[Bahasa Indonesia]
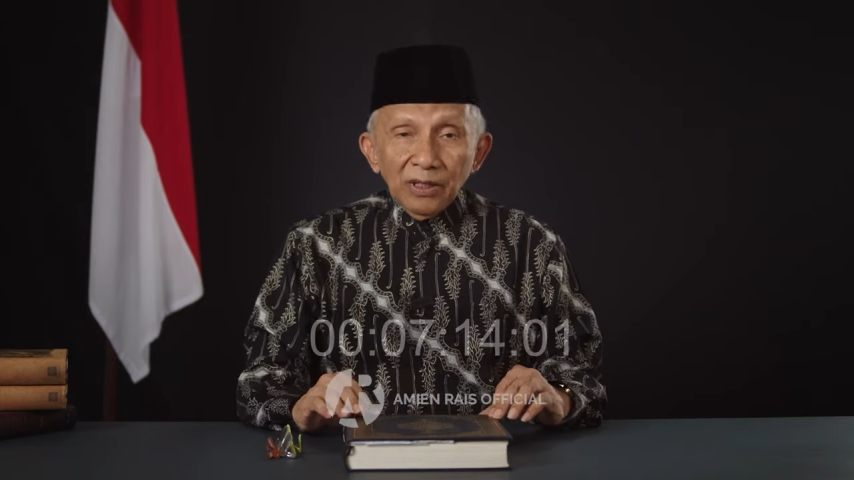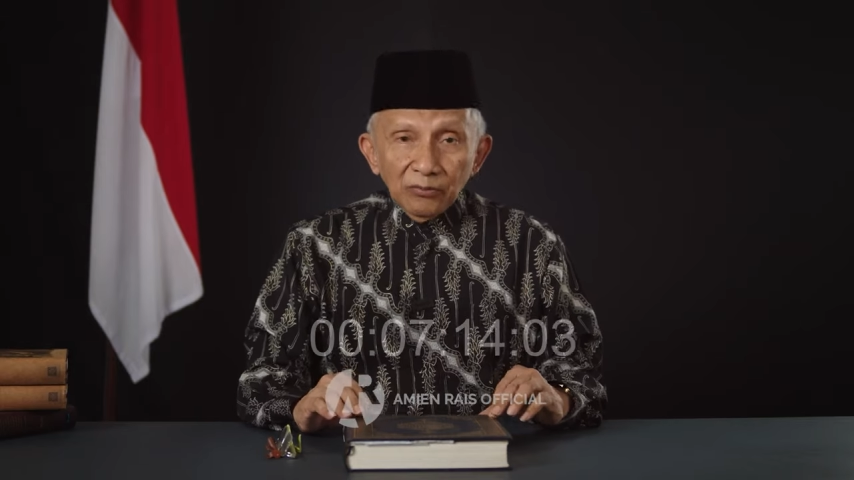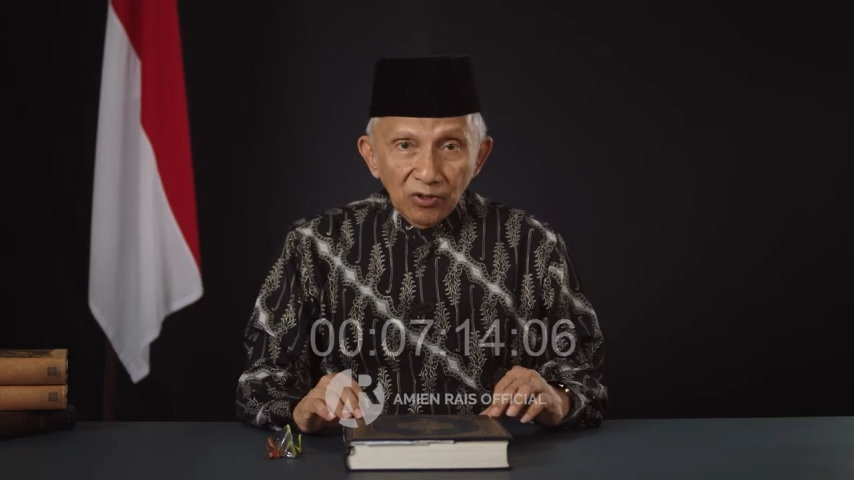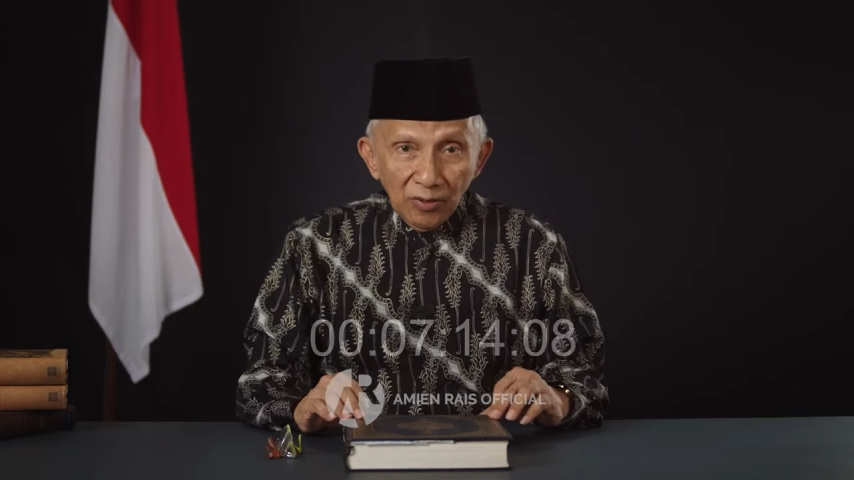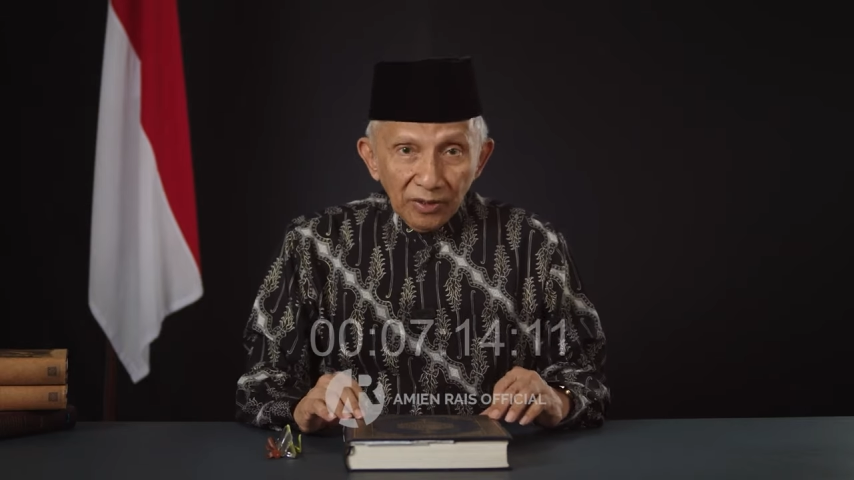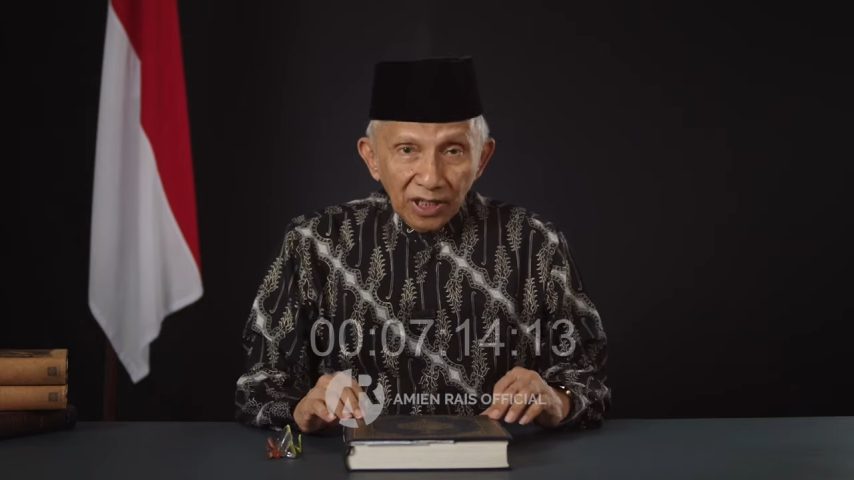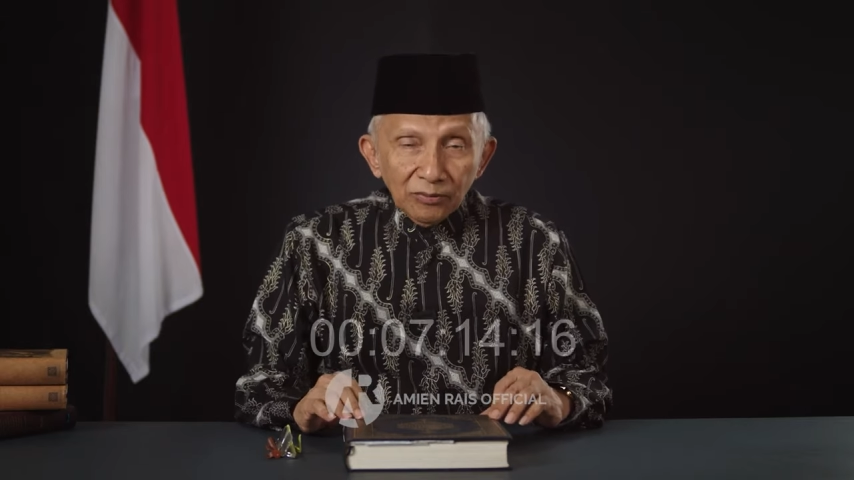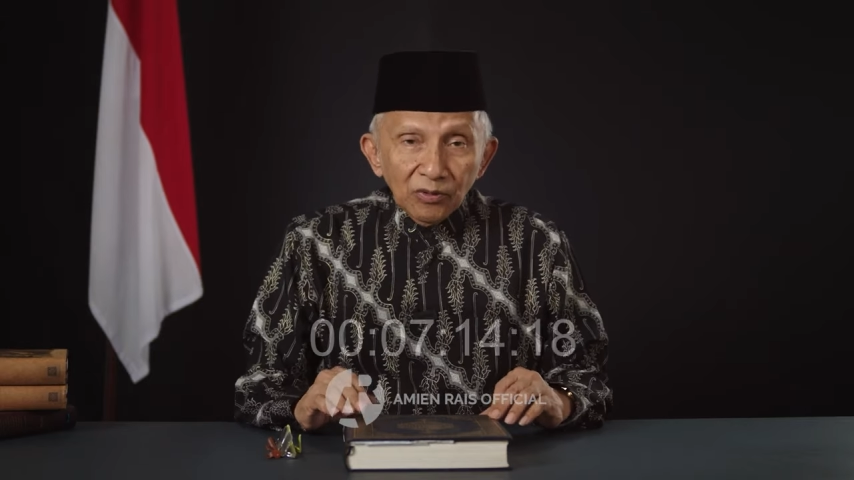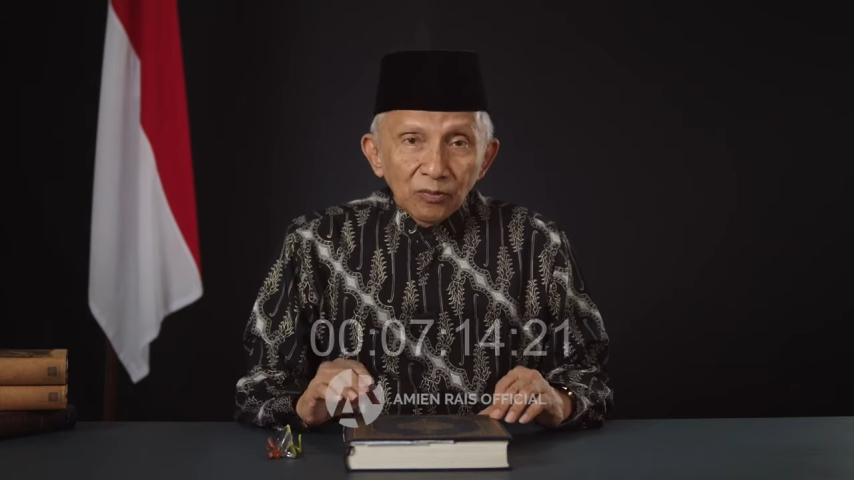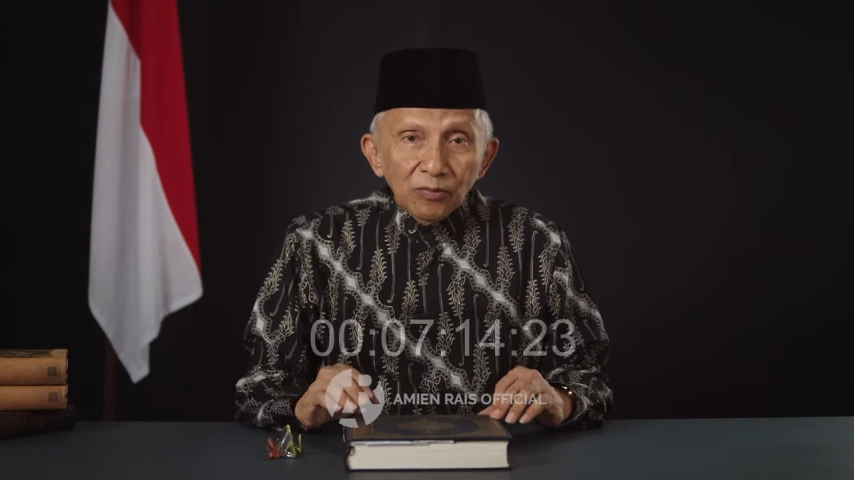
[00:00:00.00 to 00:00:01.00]
Papua
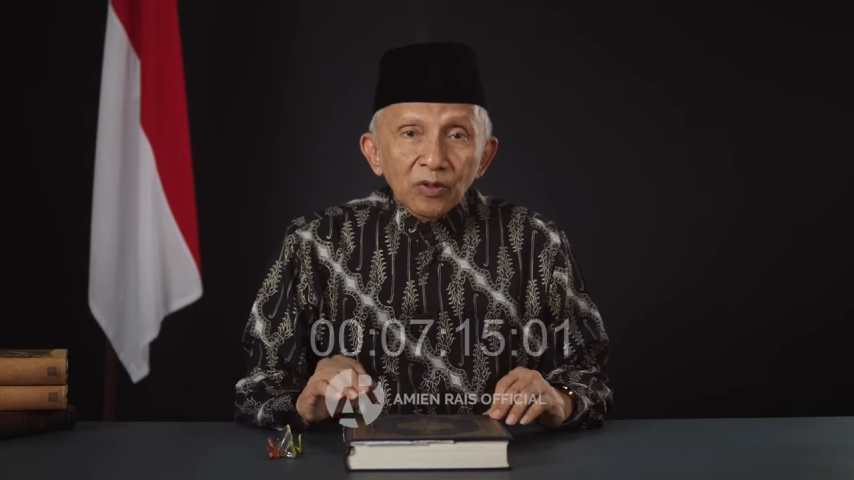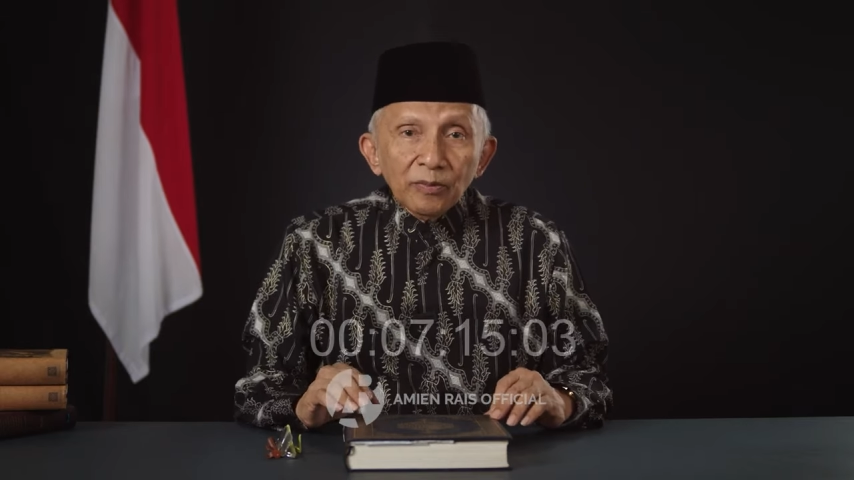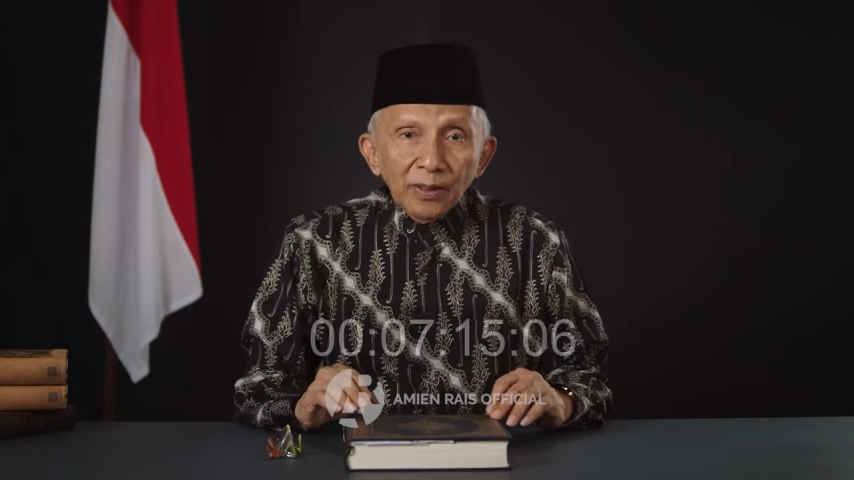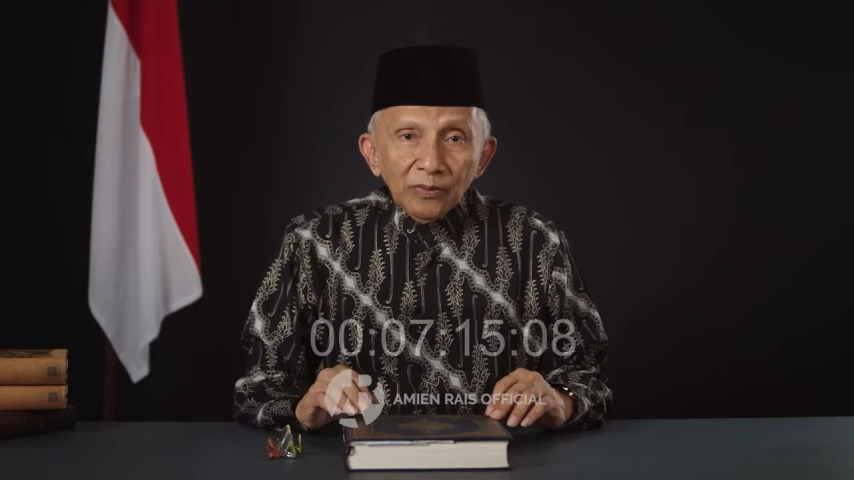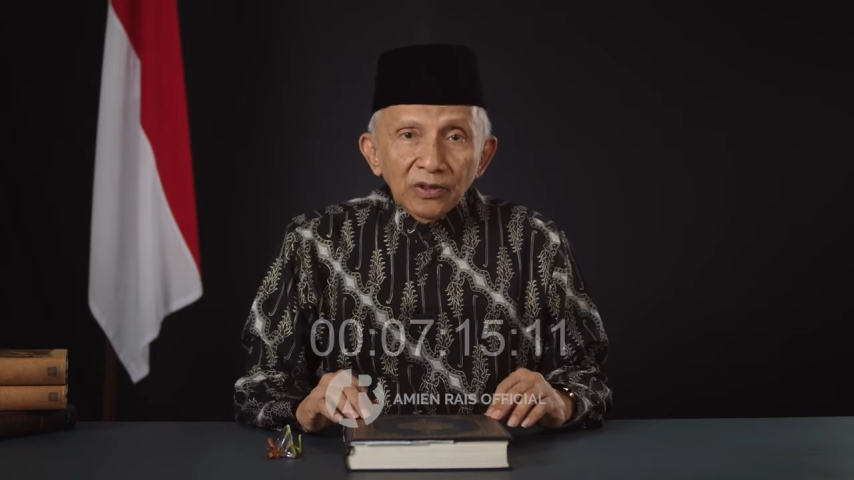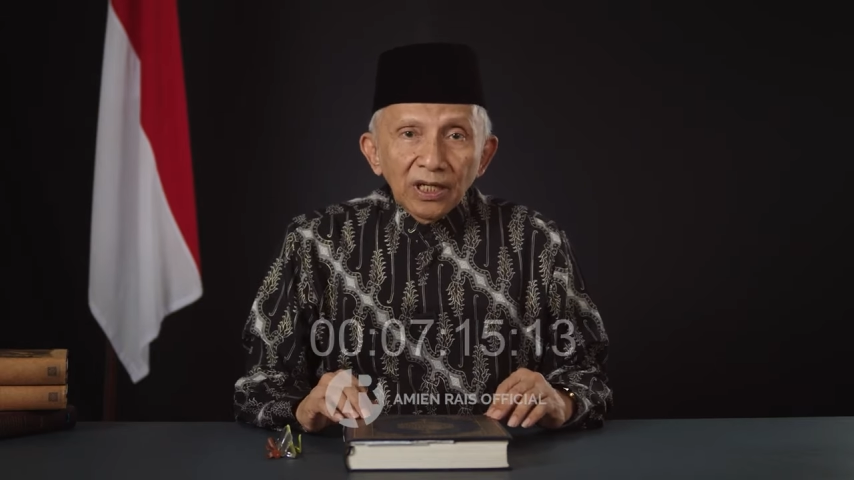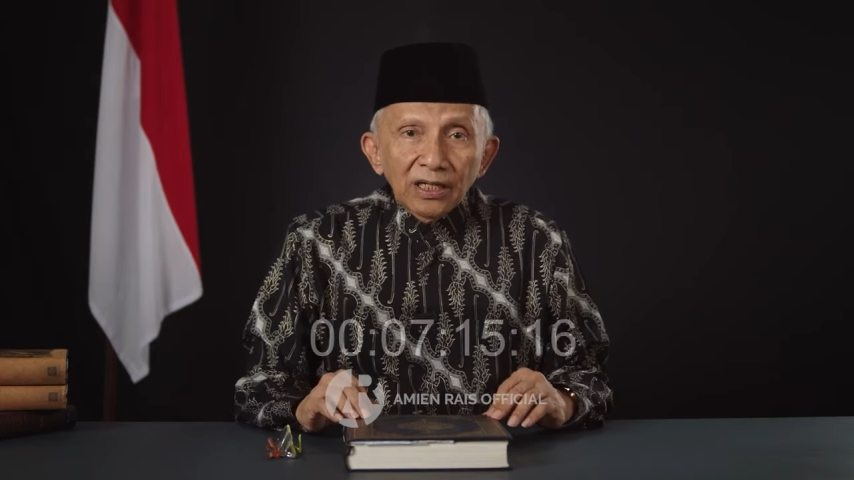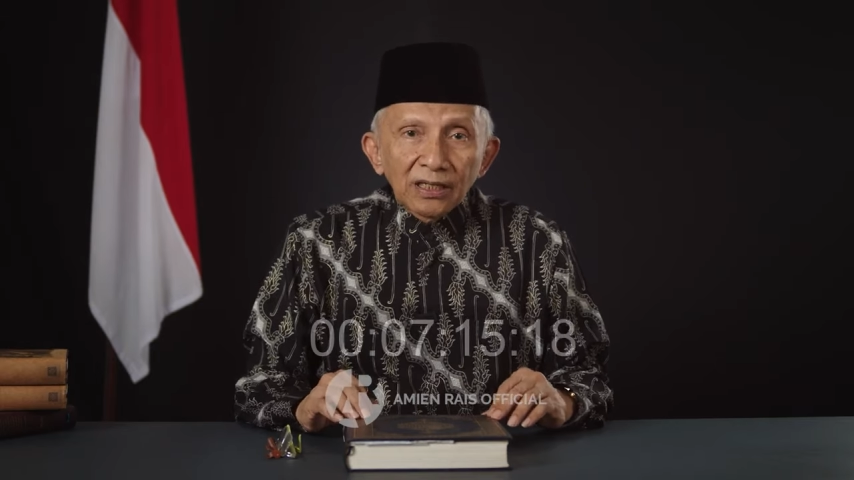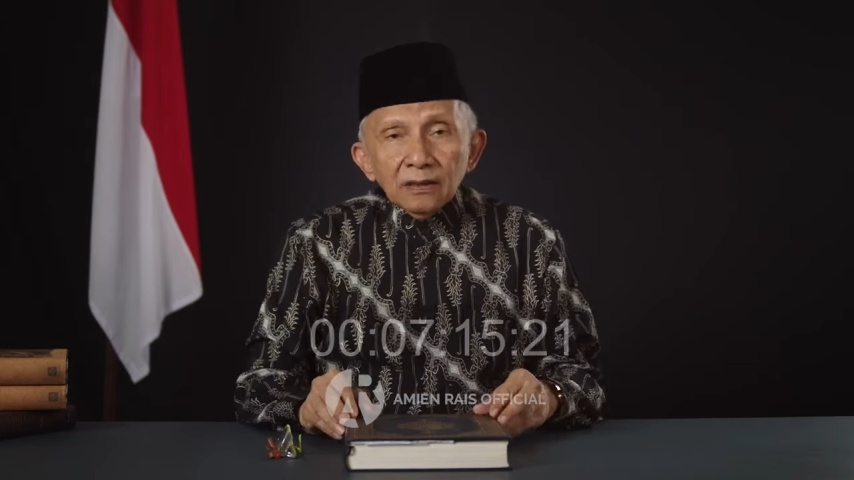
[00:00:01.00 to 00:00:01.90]
Barat maupun Papua.